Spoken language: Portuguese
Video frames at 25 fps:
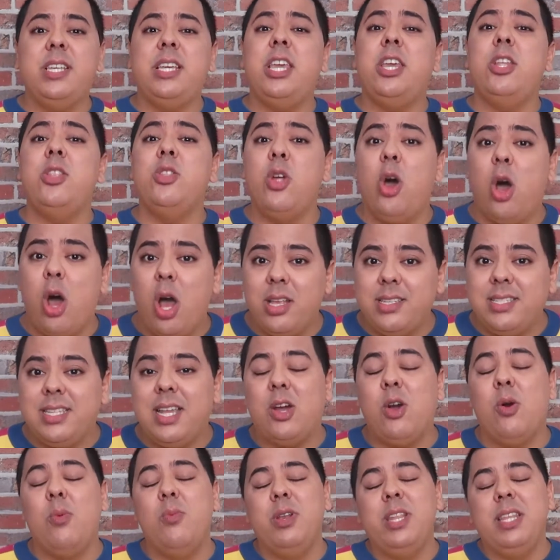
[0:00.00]
e que nós
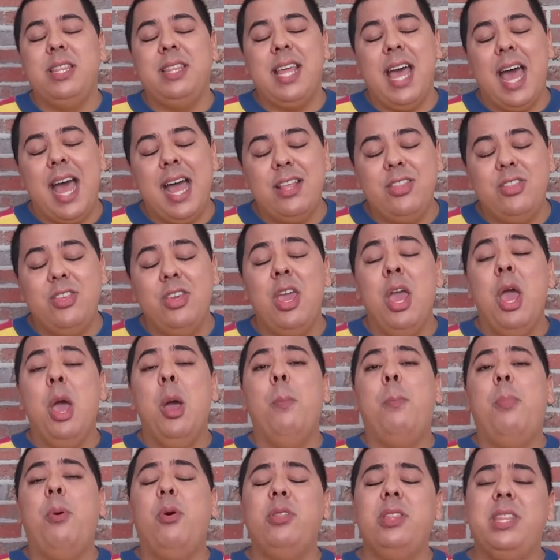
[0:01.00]
da comunidade
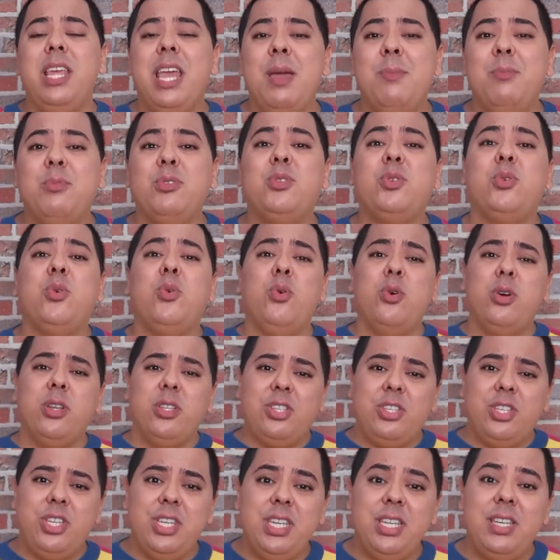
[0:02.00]
podemos
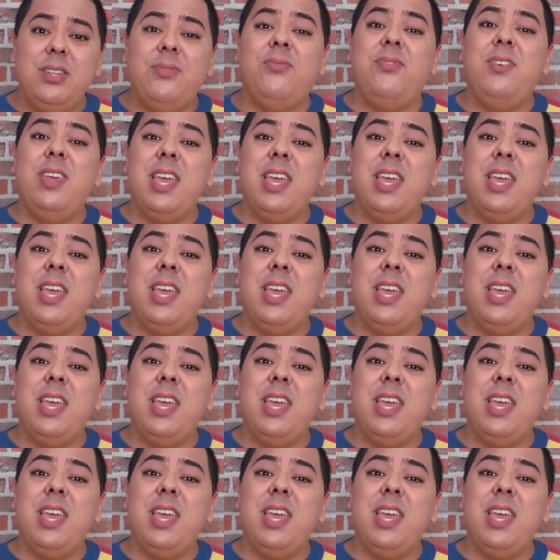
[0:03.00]
curtir,